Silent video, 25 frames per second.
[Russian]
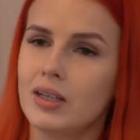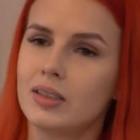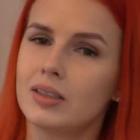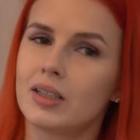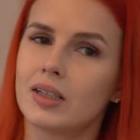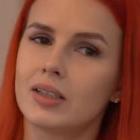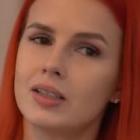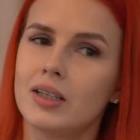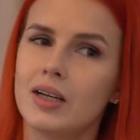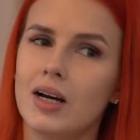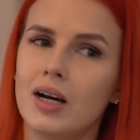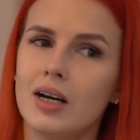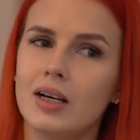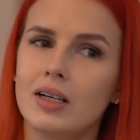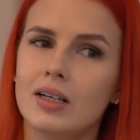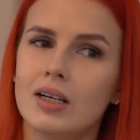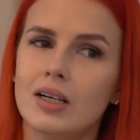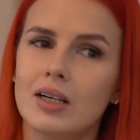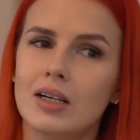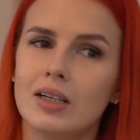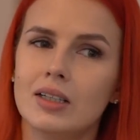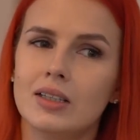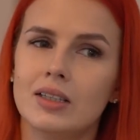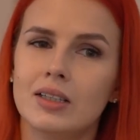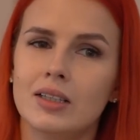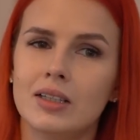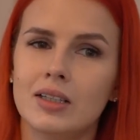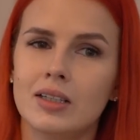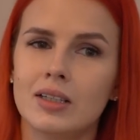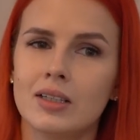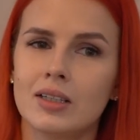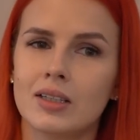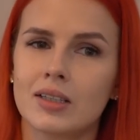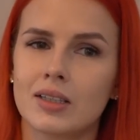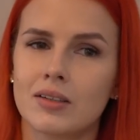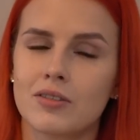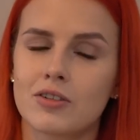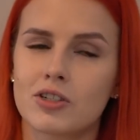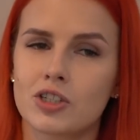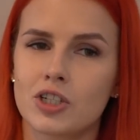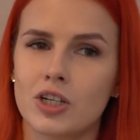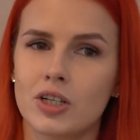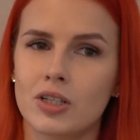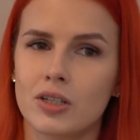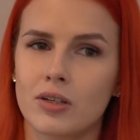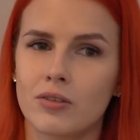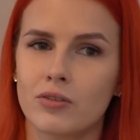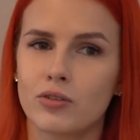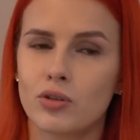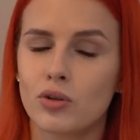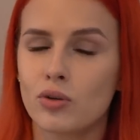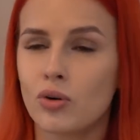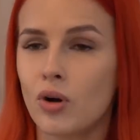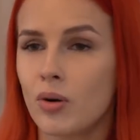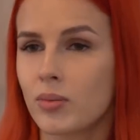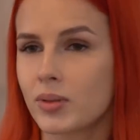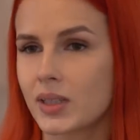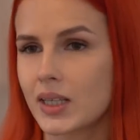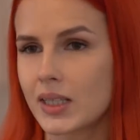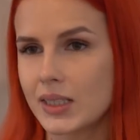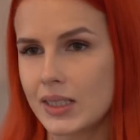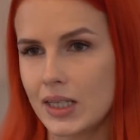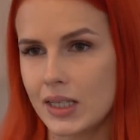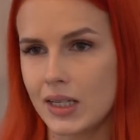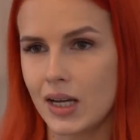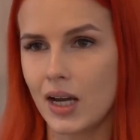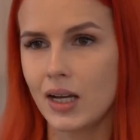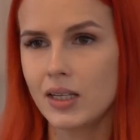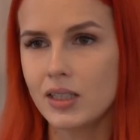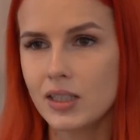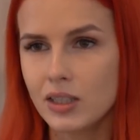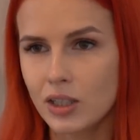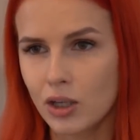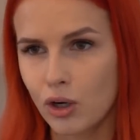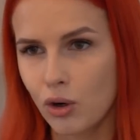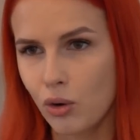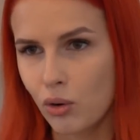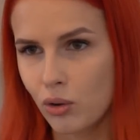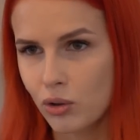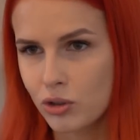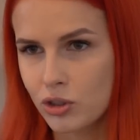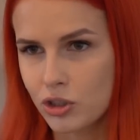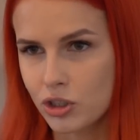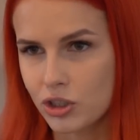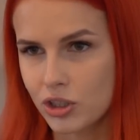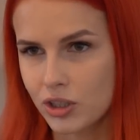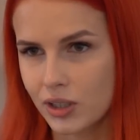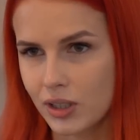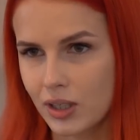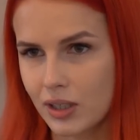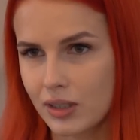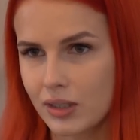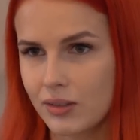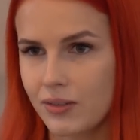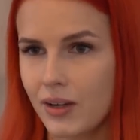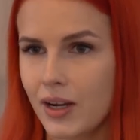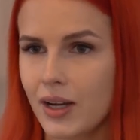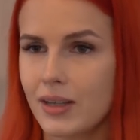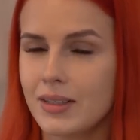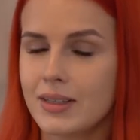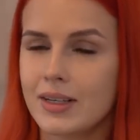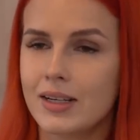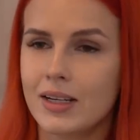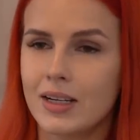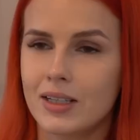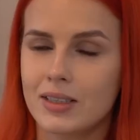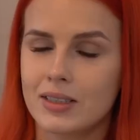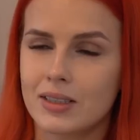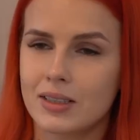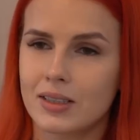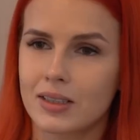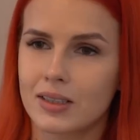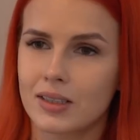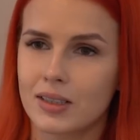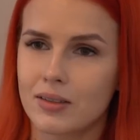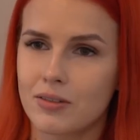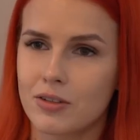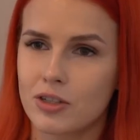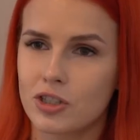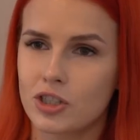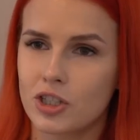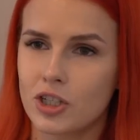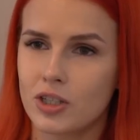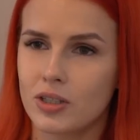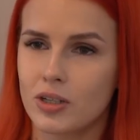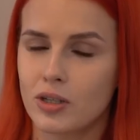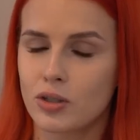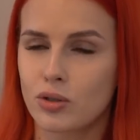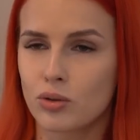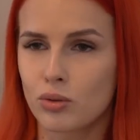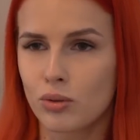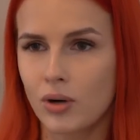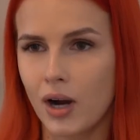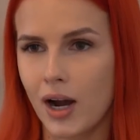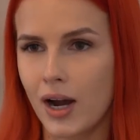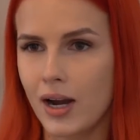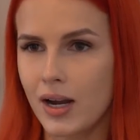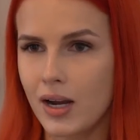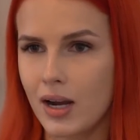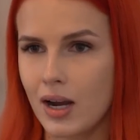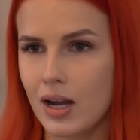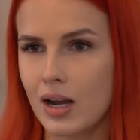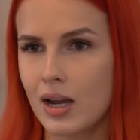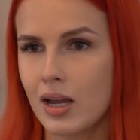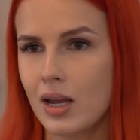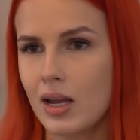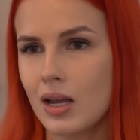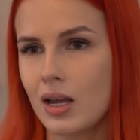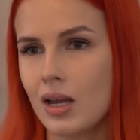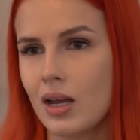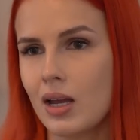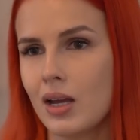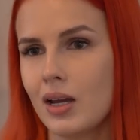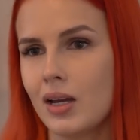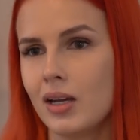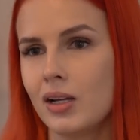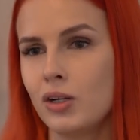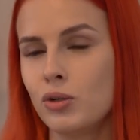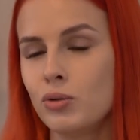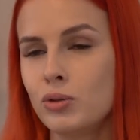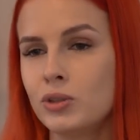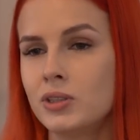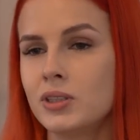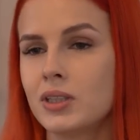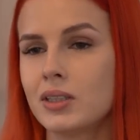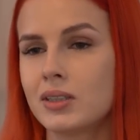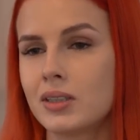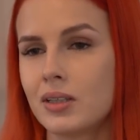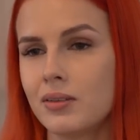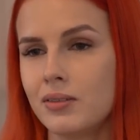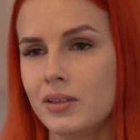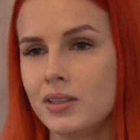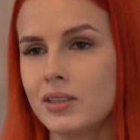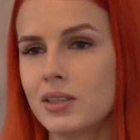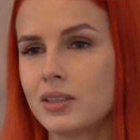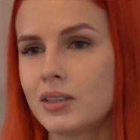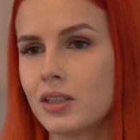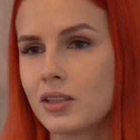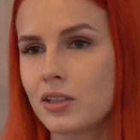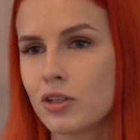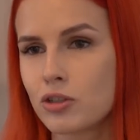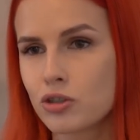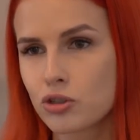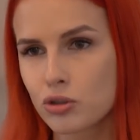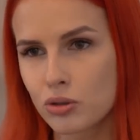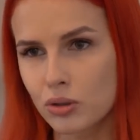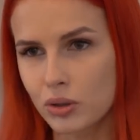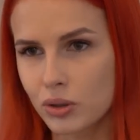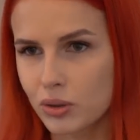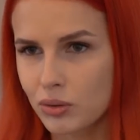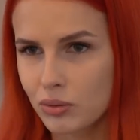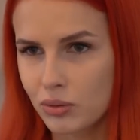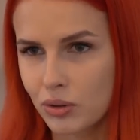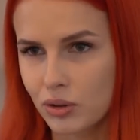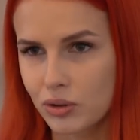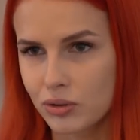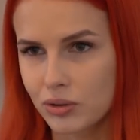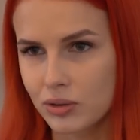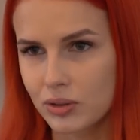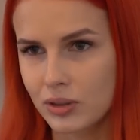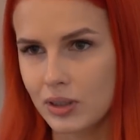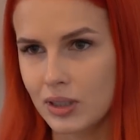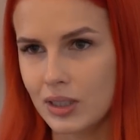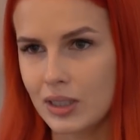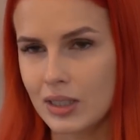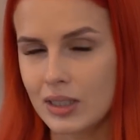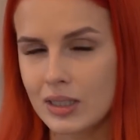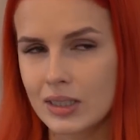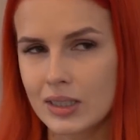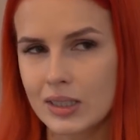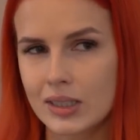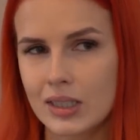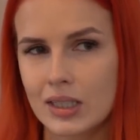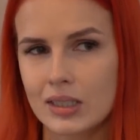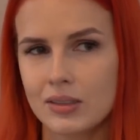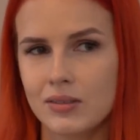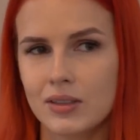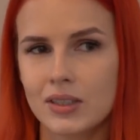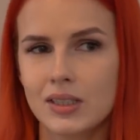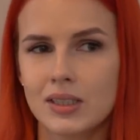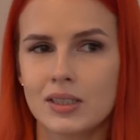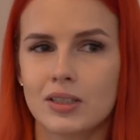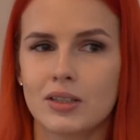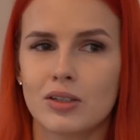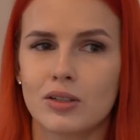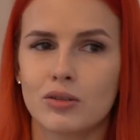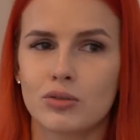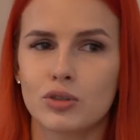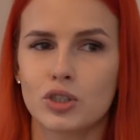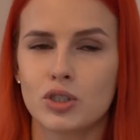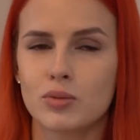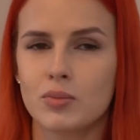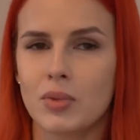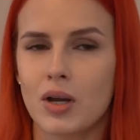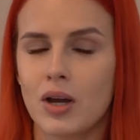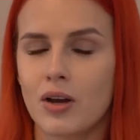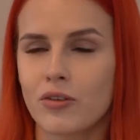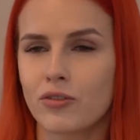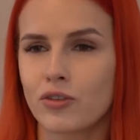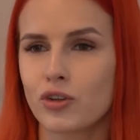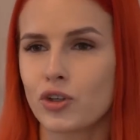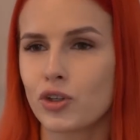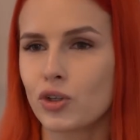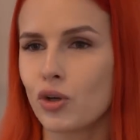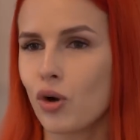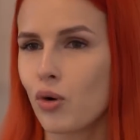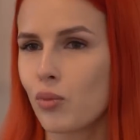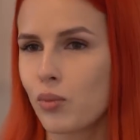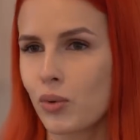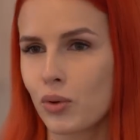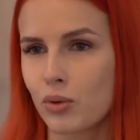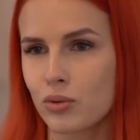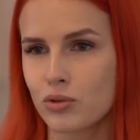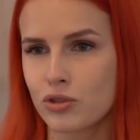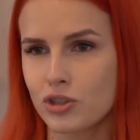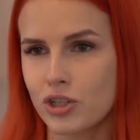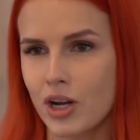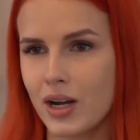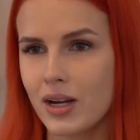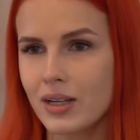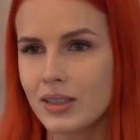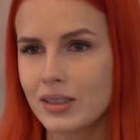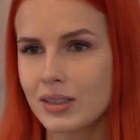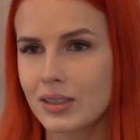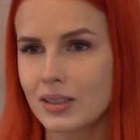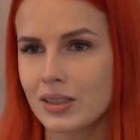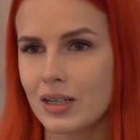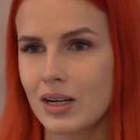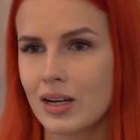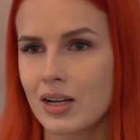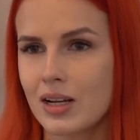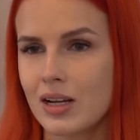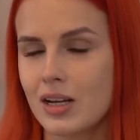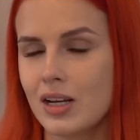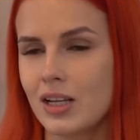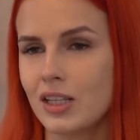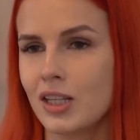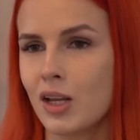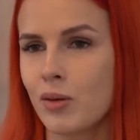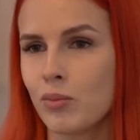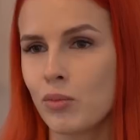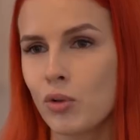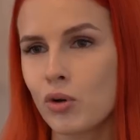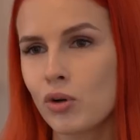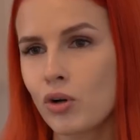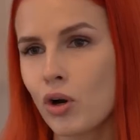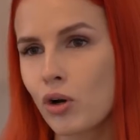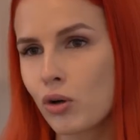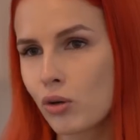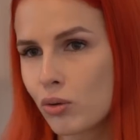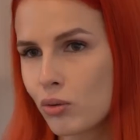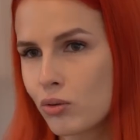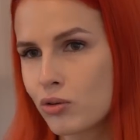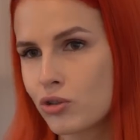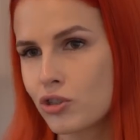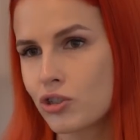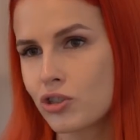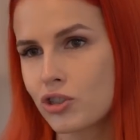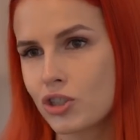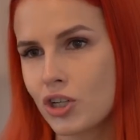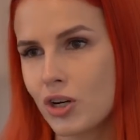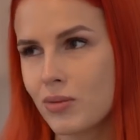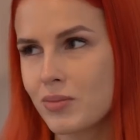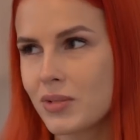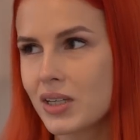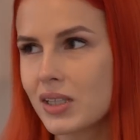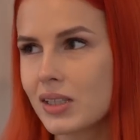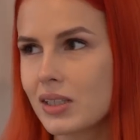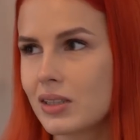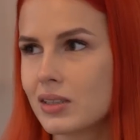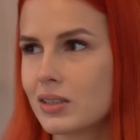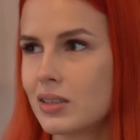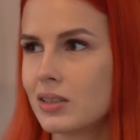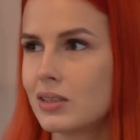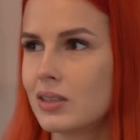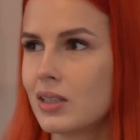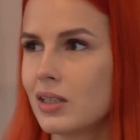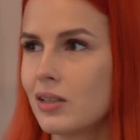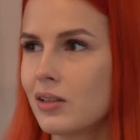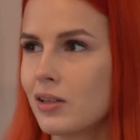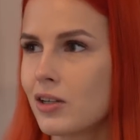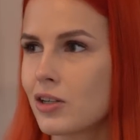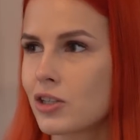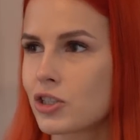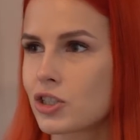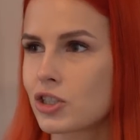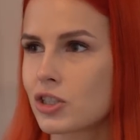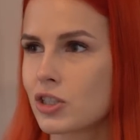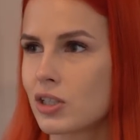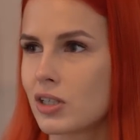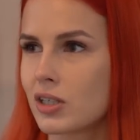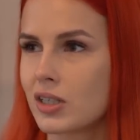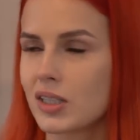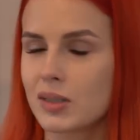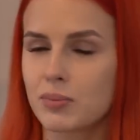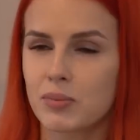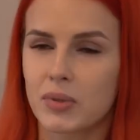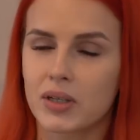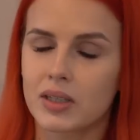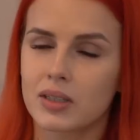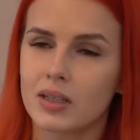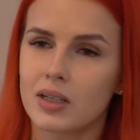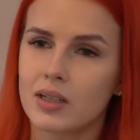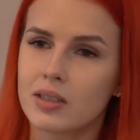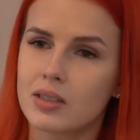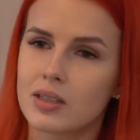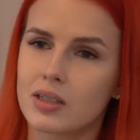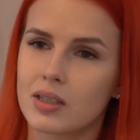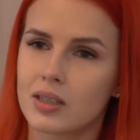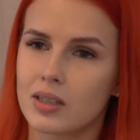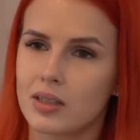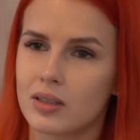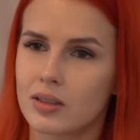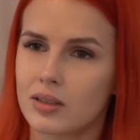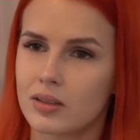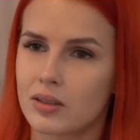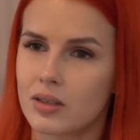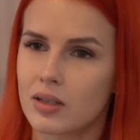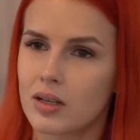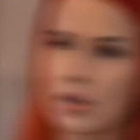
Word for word: Тогда ты совершенно в другом состоянии находишься, твоя энергетика совершенно другая, люди это видят, они чувствуют, и, соответственно, у тебя все получается намного круче, чем если ты делаешь э, из последних сил.